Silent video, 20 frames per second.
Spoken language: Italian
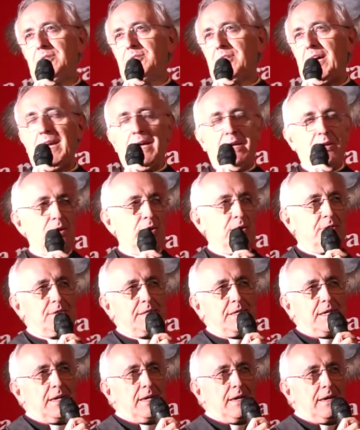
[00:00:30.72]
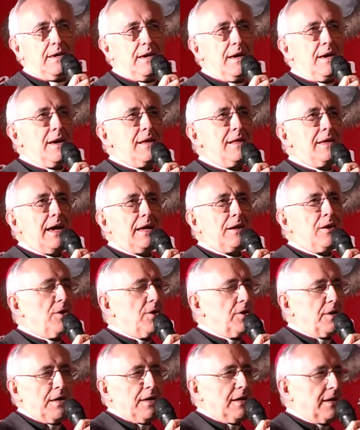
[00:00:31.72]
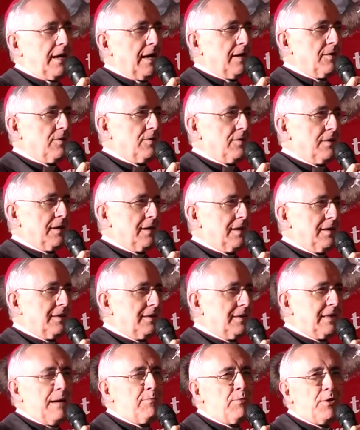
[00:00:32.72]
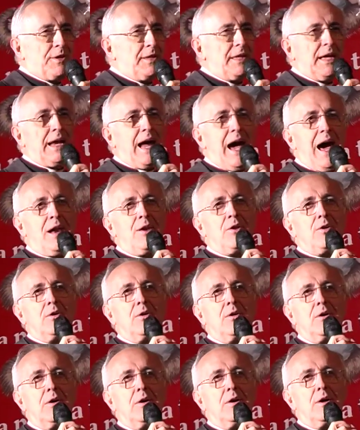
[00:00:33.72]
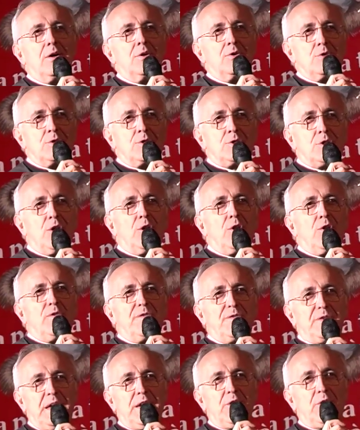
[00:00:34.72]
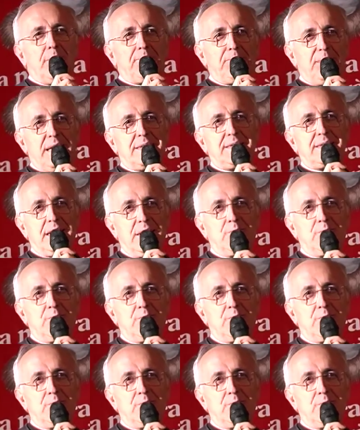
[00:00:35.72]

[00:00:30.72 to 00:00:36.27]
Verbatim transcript: generosi, gli eroi che non demorderanno non solo fino a Piazza